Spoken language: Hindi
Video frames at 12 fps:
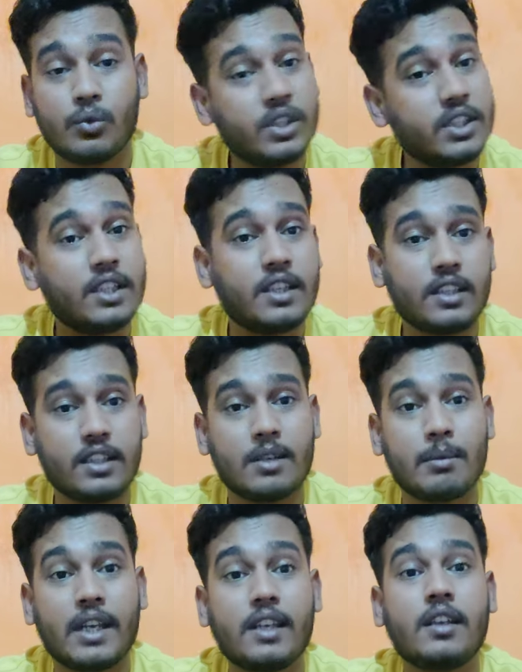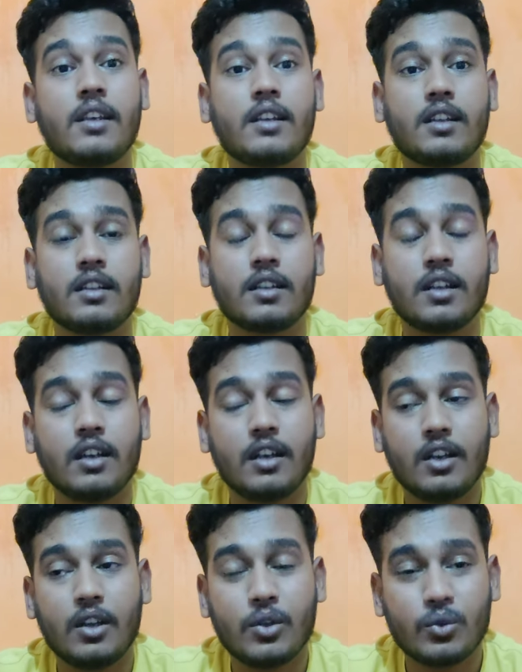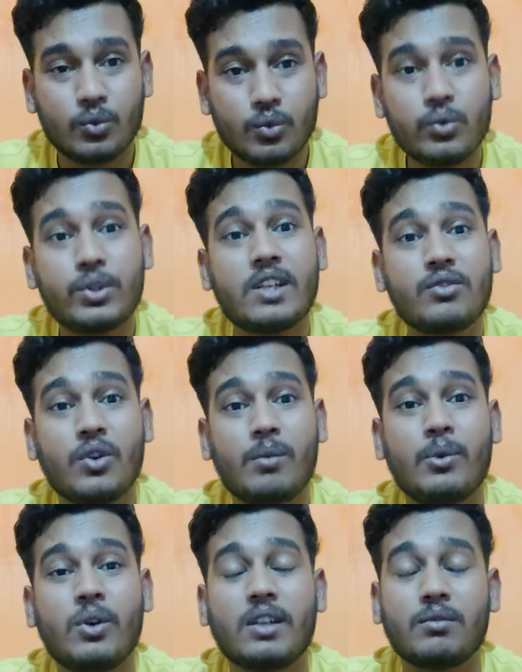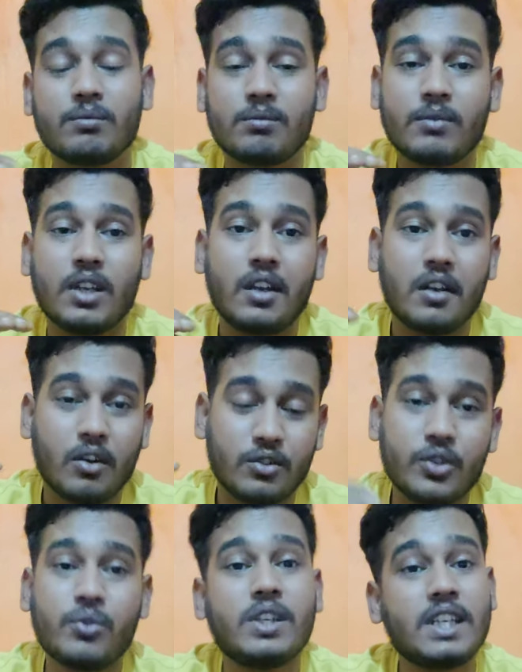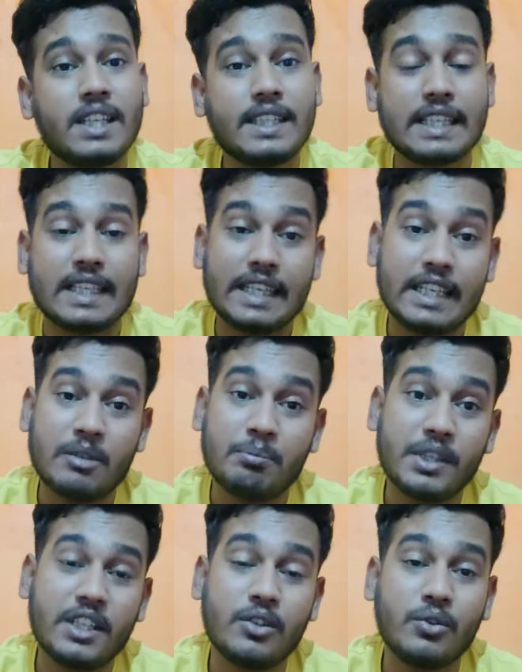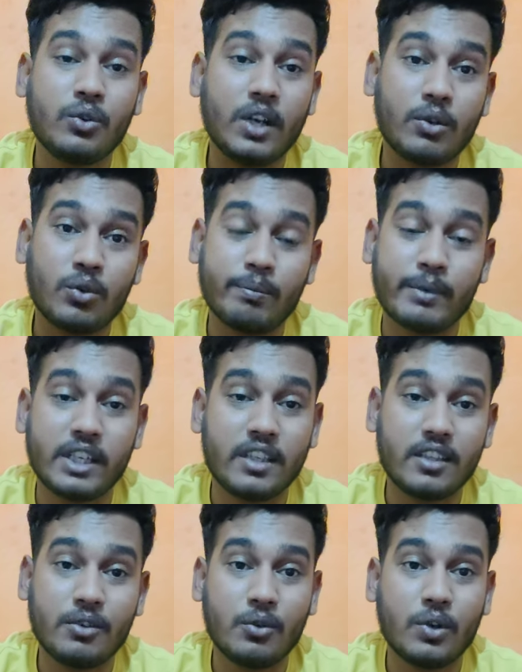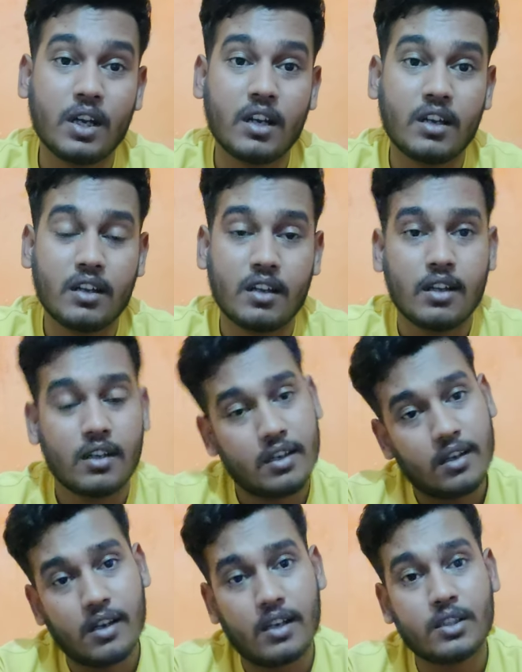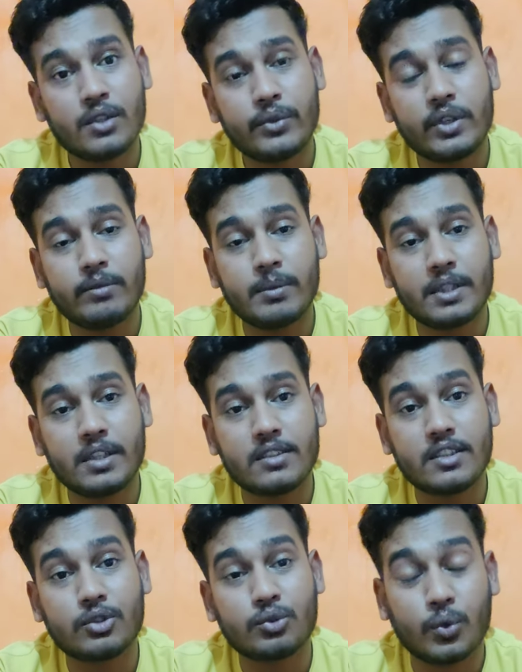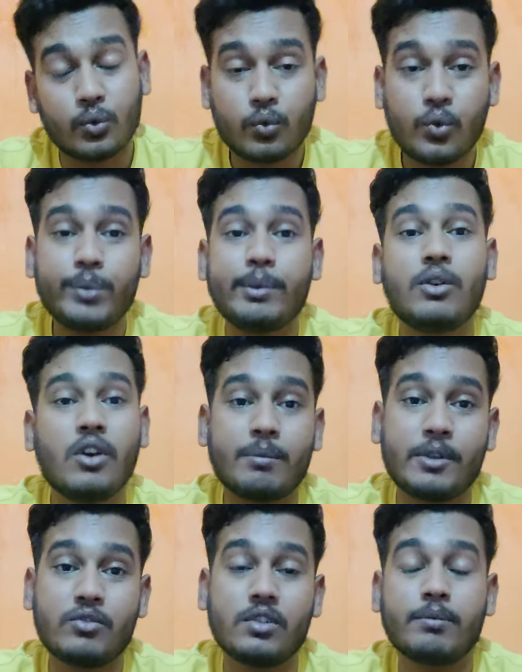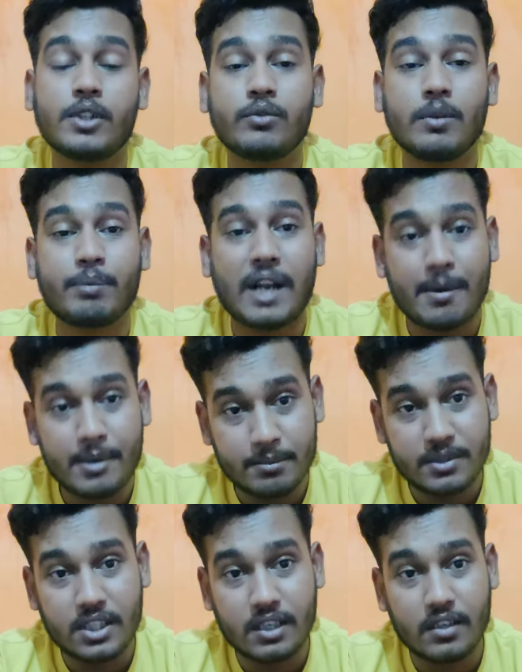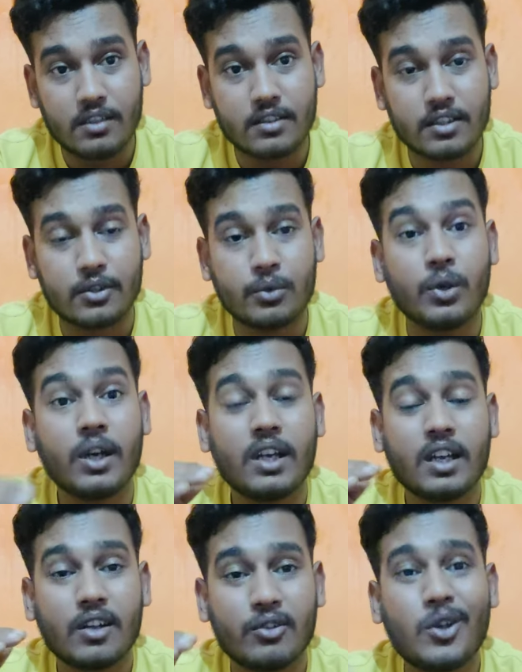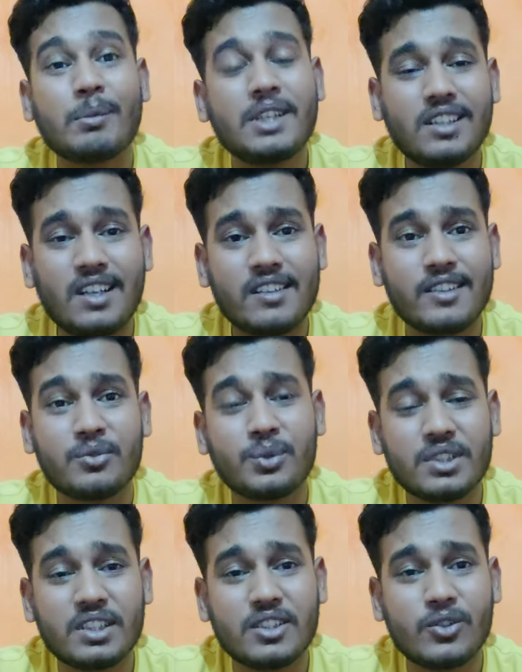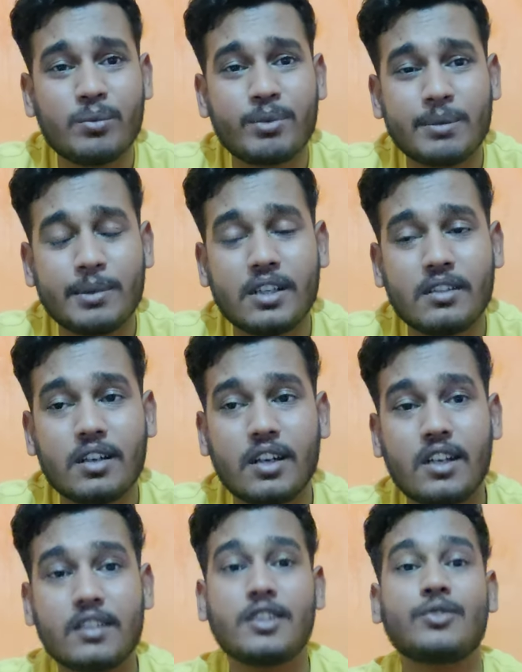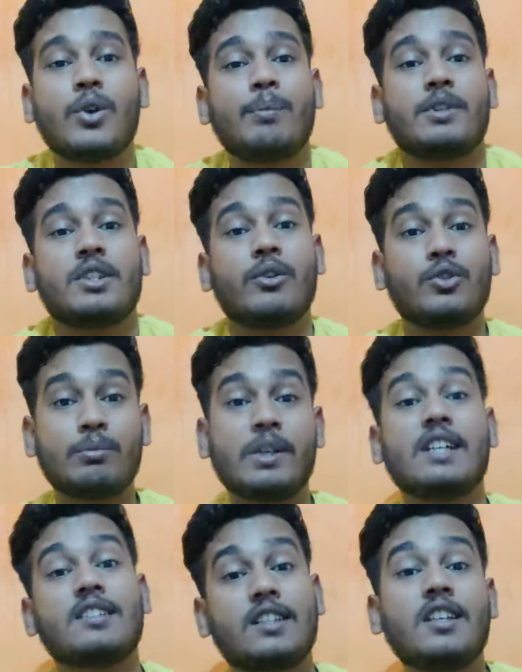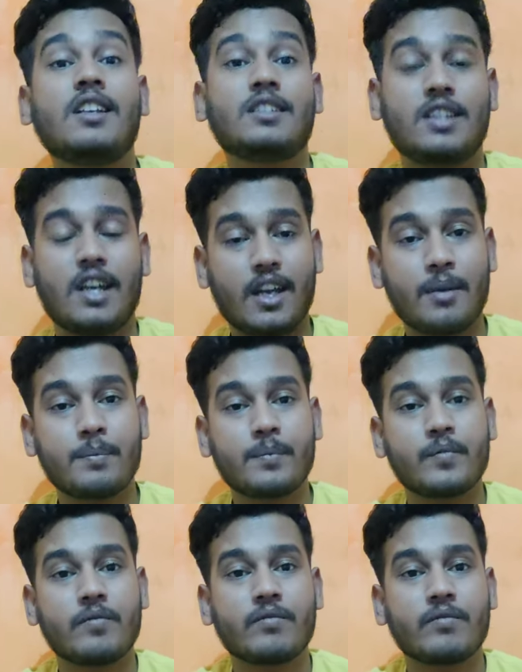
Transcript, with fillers: है कोई दिक्कत नहीं है भाई दूसरा जॉब होगा जरूरी नहीं कि ए ही होगा ग्रुप डी ही होगा अदर फील्ड में भी कर सकते हो कोई भी गवर्नमेंट जॉब नहीं हुआ प्राइवेट में जाके कर सकते हो नॉर्मली अगर ग्रेजुएशन की हो फिर भी अगर अच्छे जॉब पे जाओगे तुम्हारा स्किल अच्छा है